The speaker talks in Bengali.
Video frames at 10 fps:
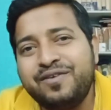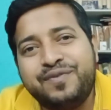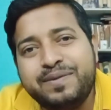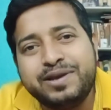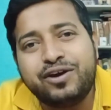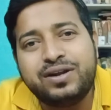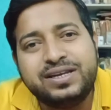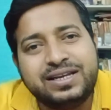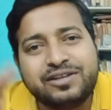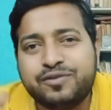ফেভিকল
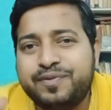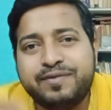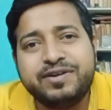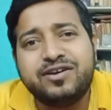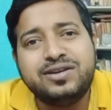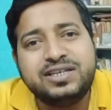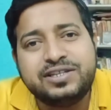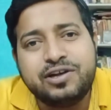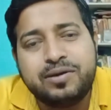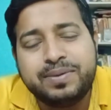নিলে তো ফেভিকলই
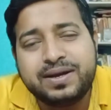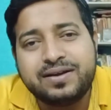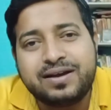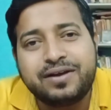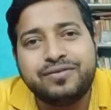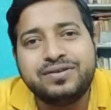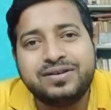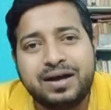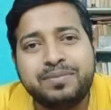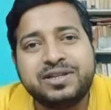নিতে হবে কারণ
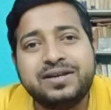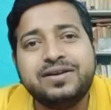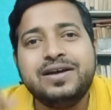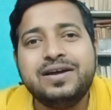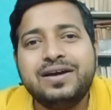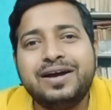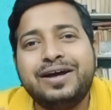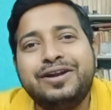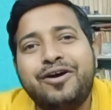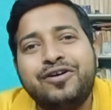আমাদের
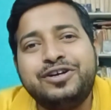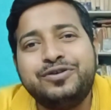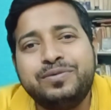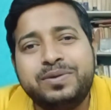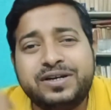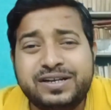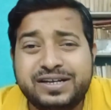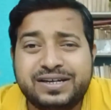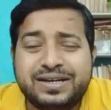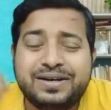লং ডিউরেবিলিটি
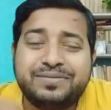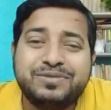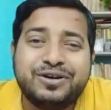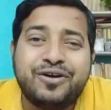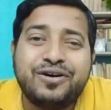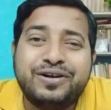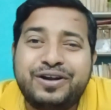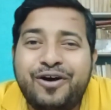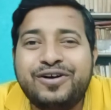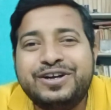
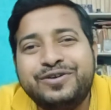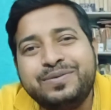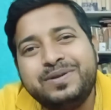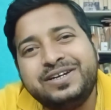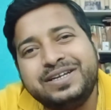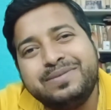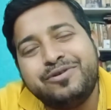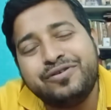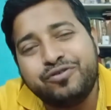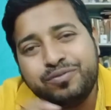লং ডিউরেবিলিটি
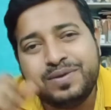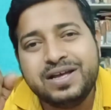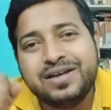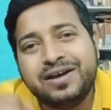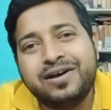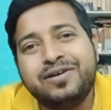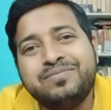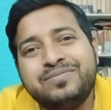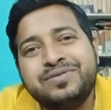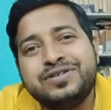এবং খুব
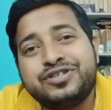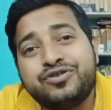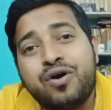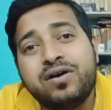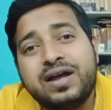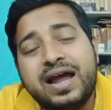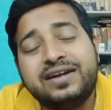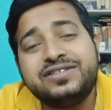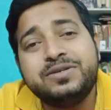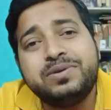স্ট্রং
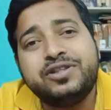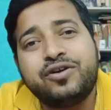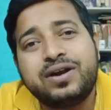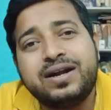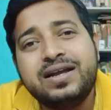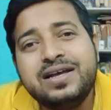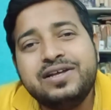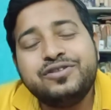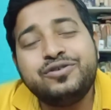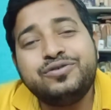অ্যাডিসিভের দরকার
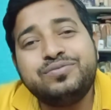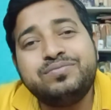তো